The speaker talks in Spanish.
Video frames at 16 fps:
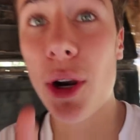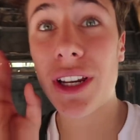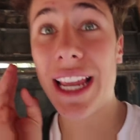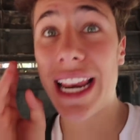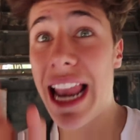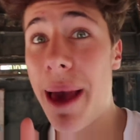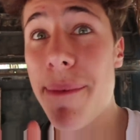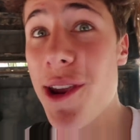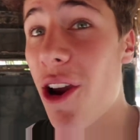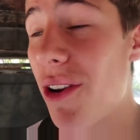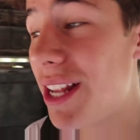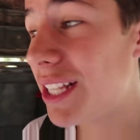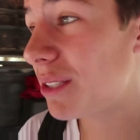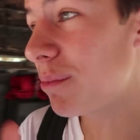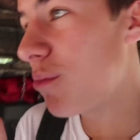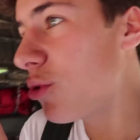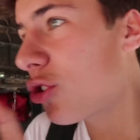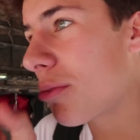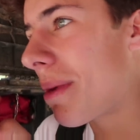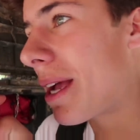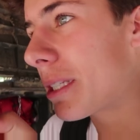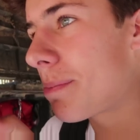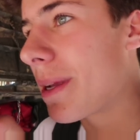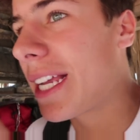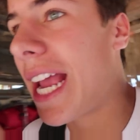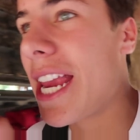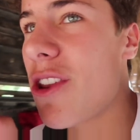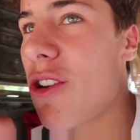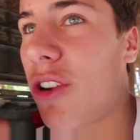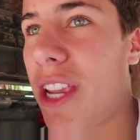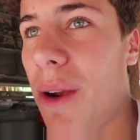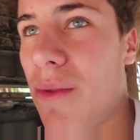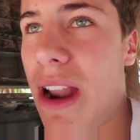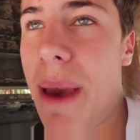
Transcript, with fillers: porque el avión es mucho más pequeño que